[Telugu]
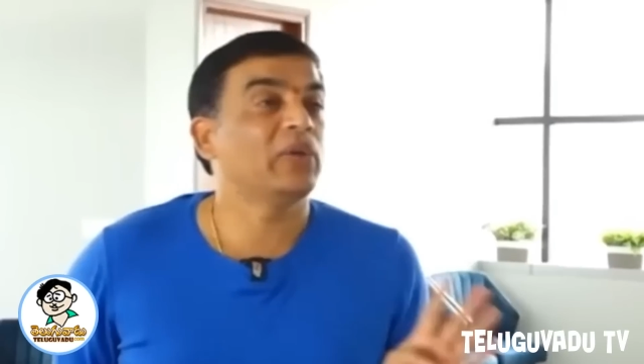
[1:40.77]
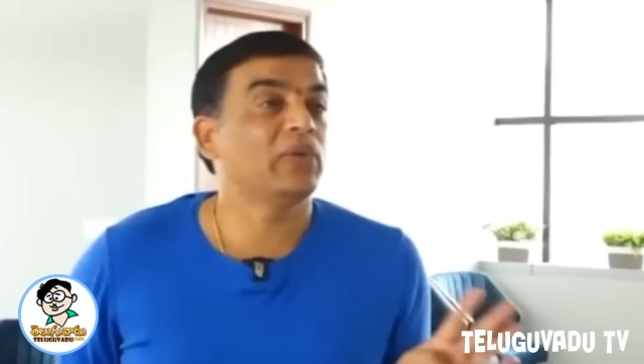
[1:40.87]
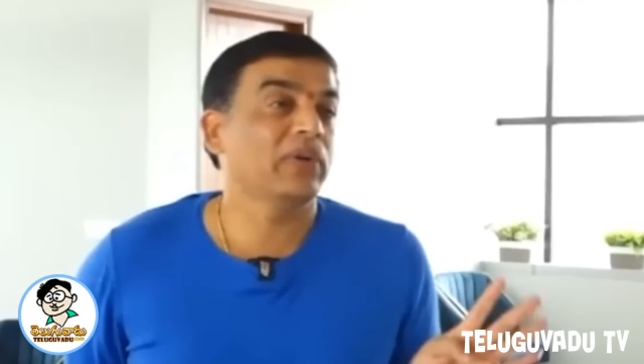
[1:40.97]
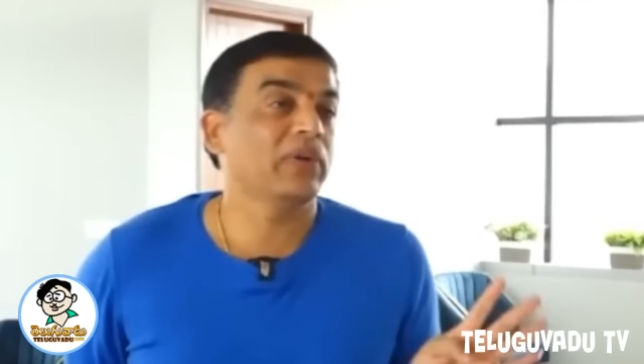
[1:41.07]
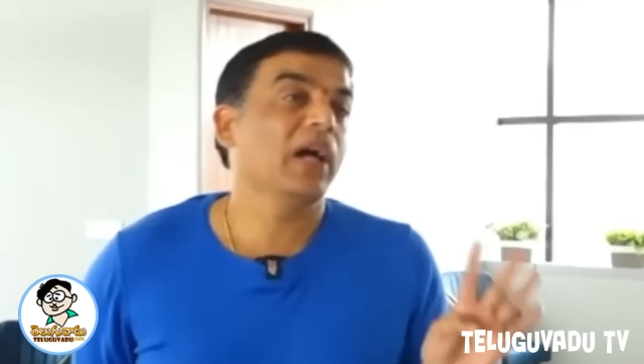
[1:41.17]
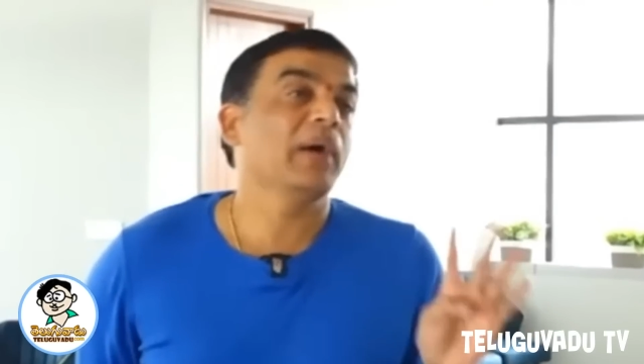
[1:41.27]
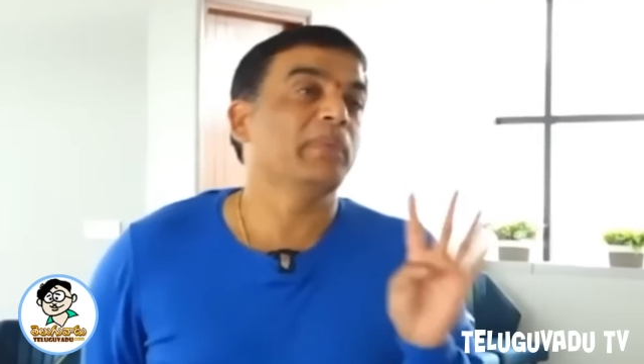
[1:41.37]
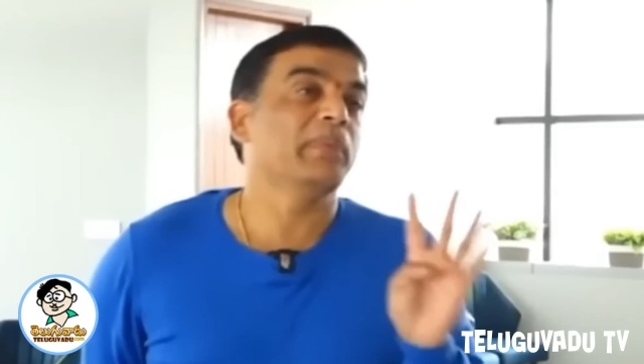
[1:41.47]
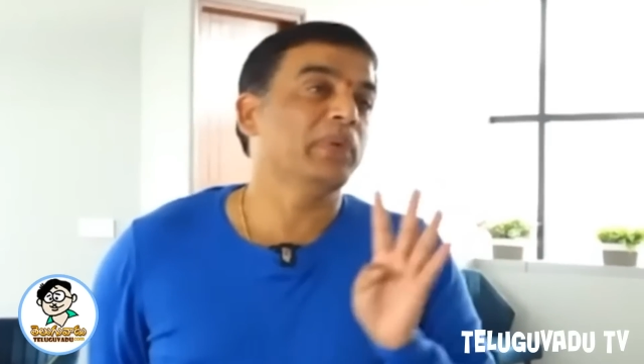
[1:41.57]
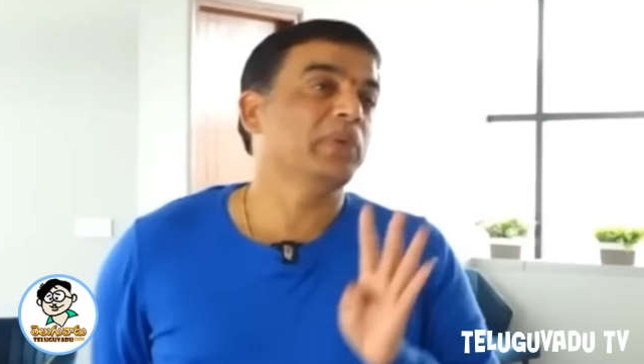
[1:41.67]
అసలే ఆ మధ్య
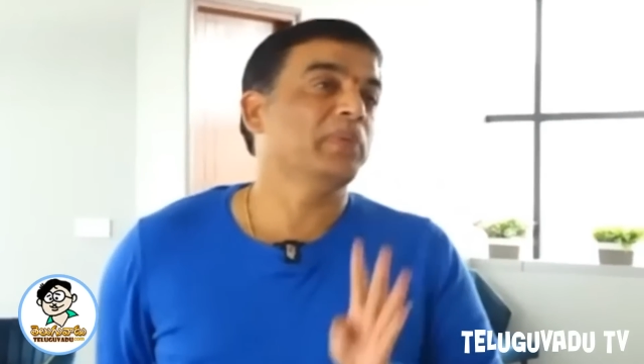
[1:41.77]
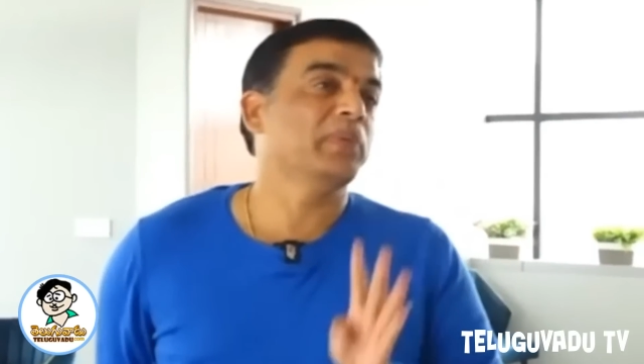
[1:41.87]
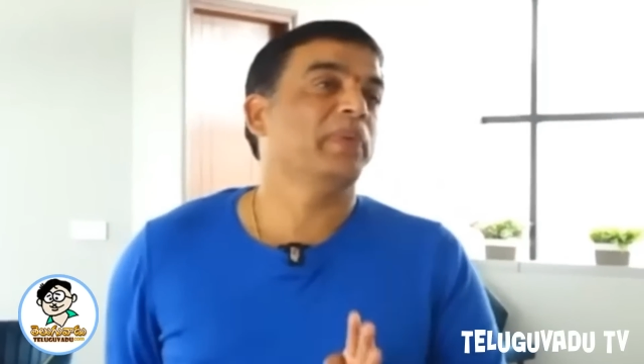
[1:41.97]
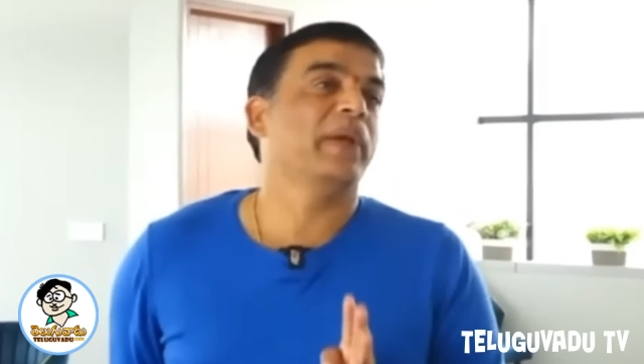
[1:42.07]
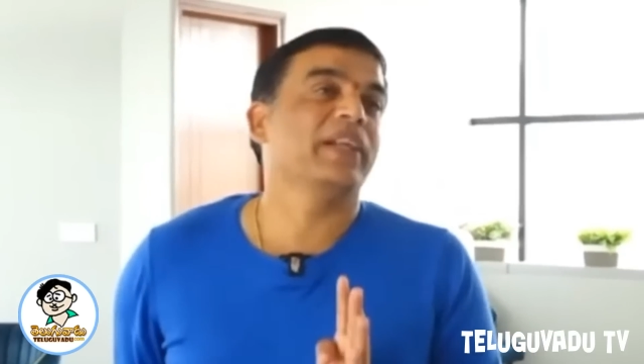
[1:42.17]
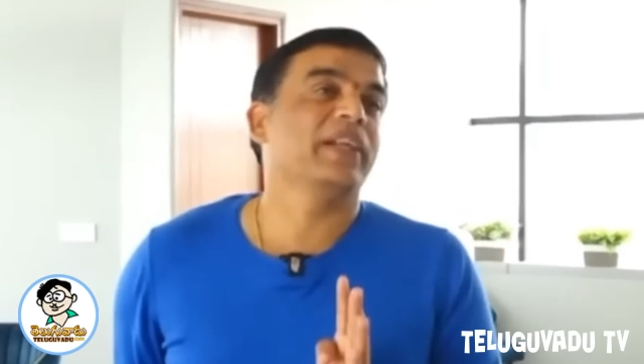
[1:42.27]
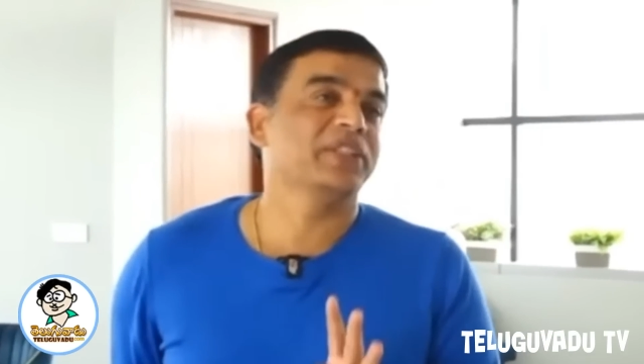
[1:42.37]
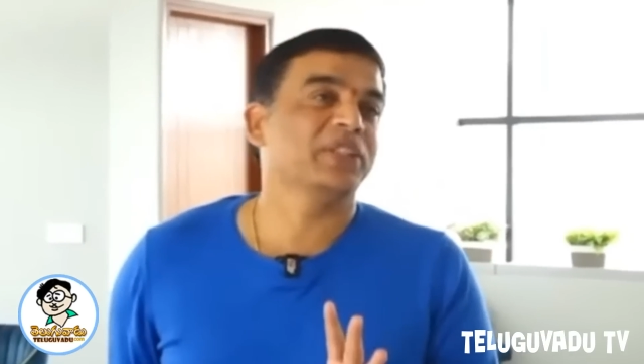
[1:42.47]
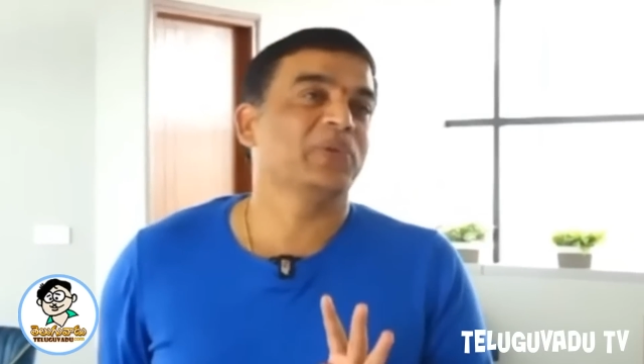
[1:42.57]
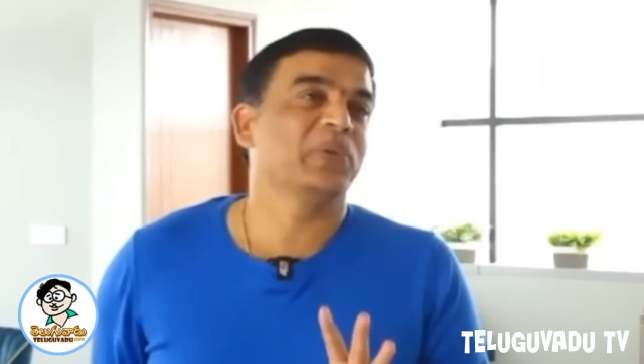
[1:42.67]
మన దిల్ రాజు
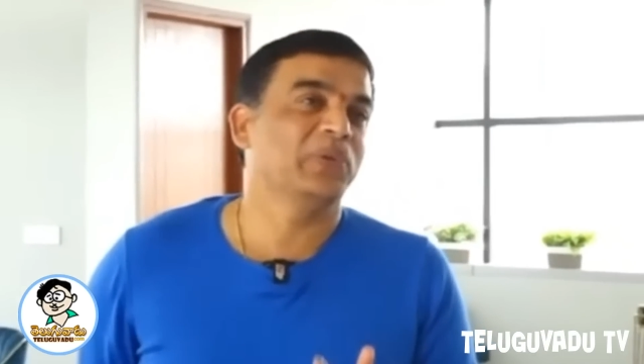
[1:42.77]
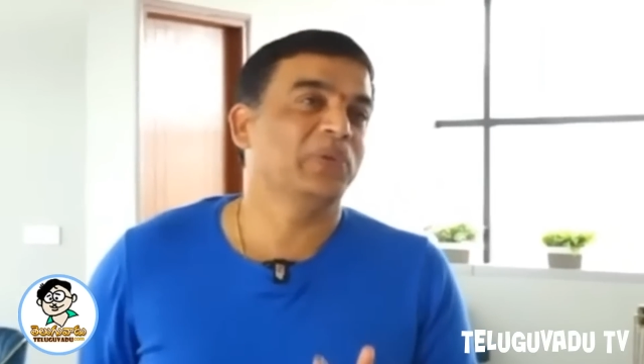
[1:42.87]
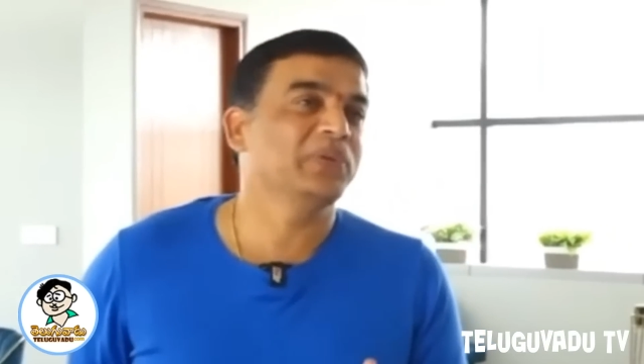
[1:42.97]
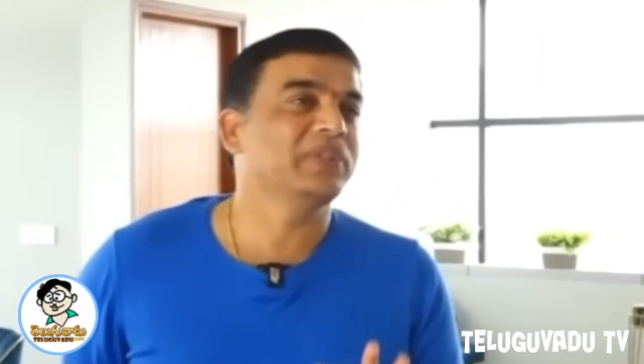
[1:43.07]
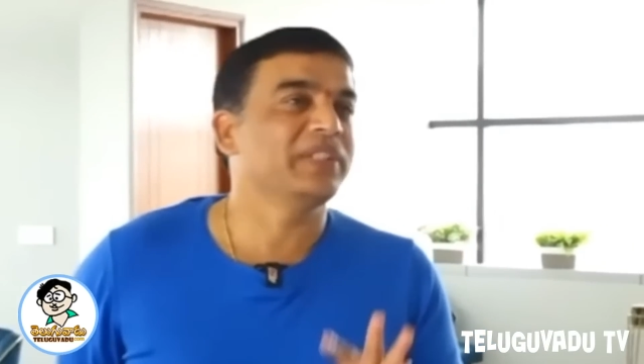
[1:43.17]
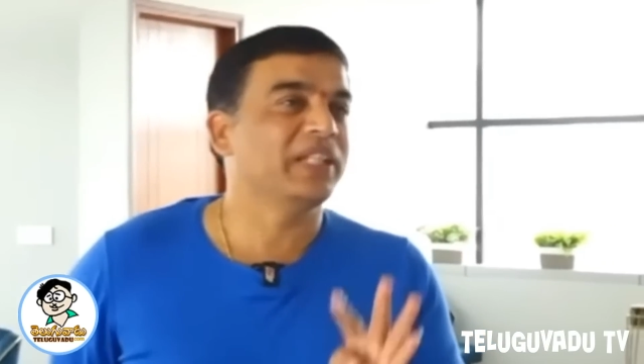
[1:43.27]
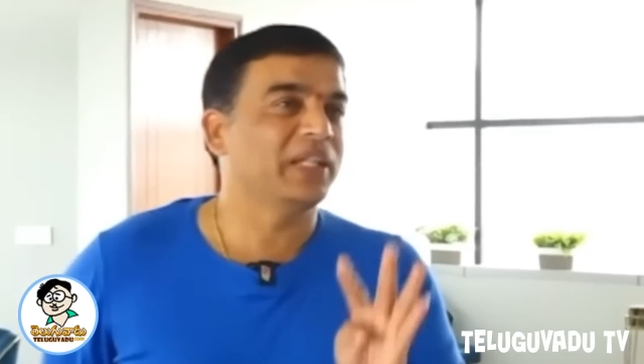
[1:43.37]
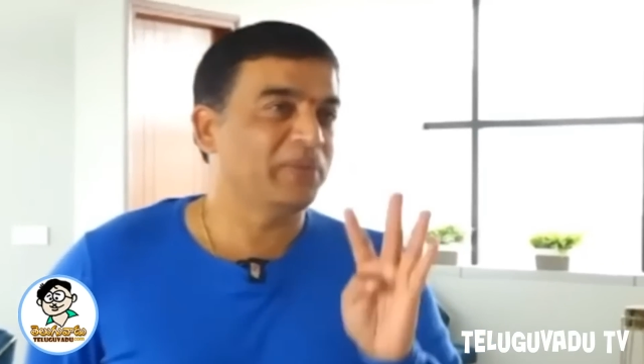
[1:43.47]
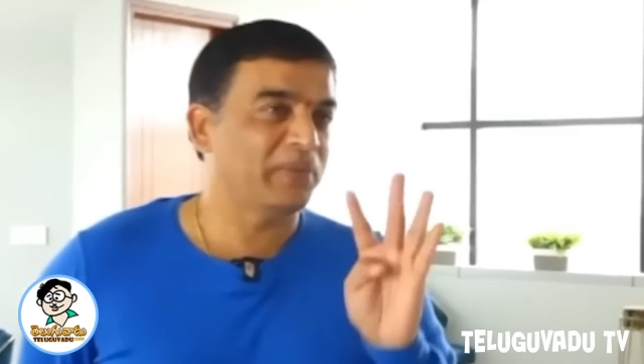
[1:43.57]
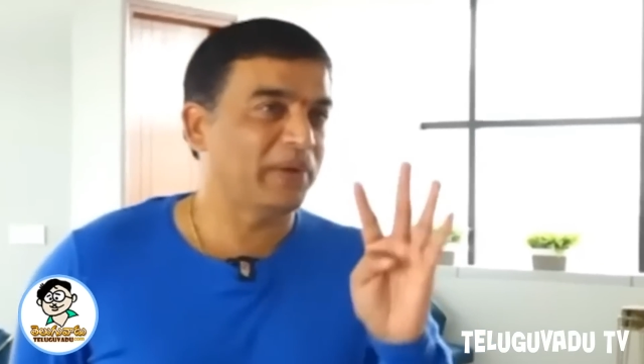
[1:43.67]
ఆ వారసుడు మూవీ
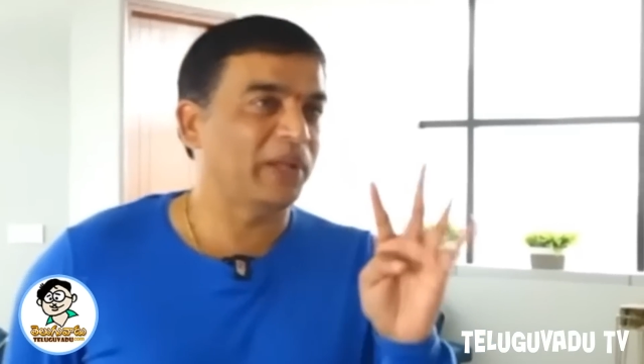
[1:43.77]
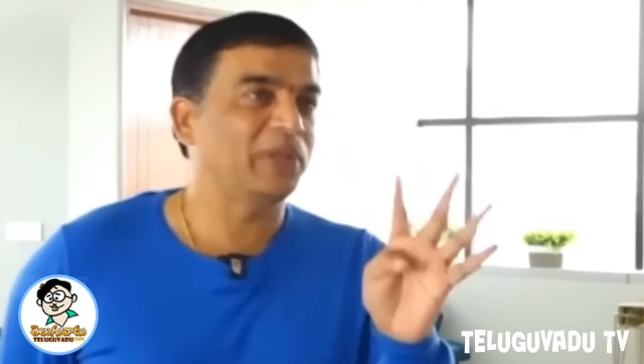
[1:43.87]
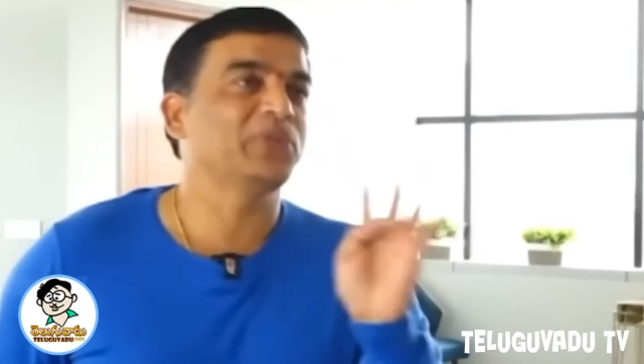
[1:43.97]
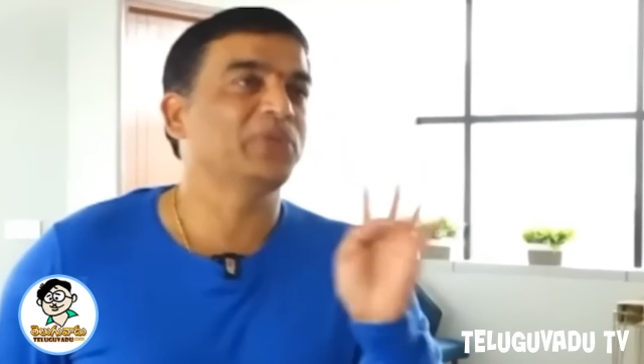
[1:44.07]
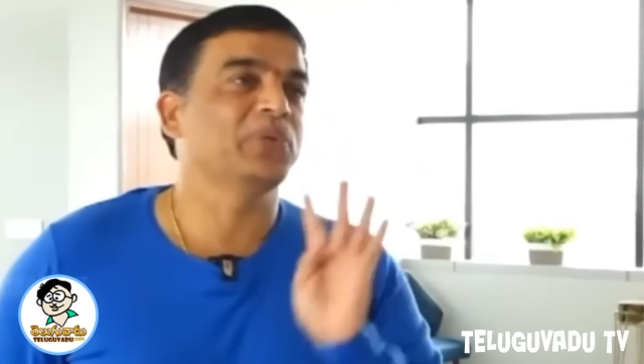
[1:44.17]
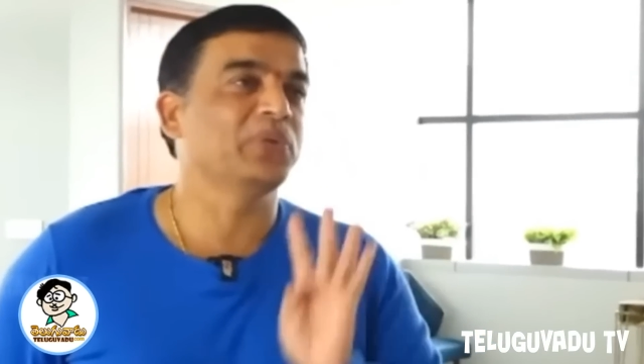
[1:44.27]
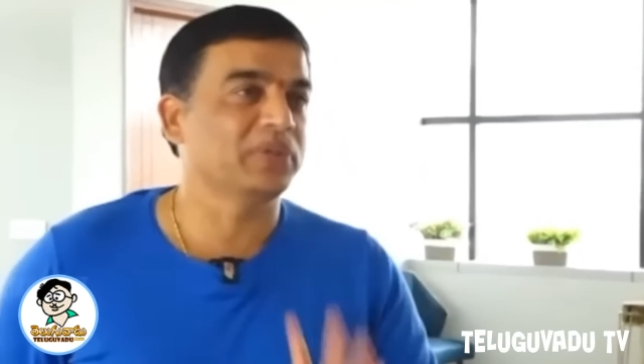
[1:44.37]
టైంలో తెలిసి తెలియక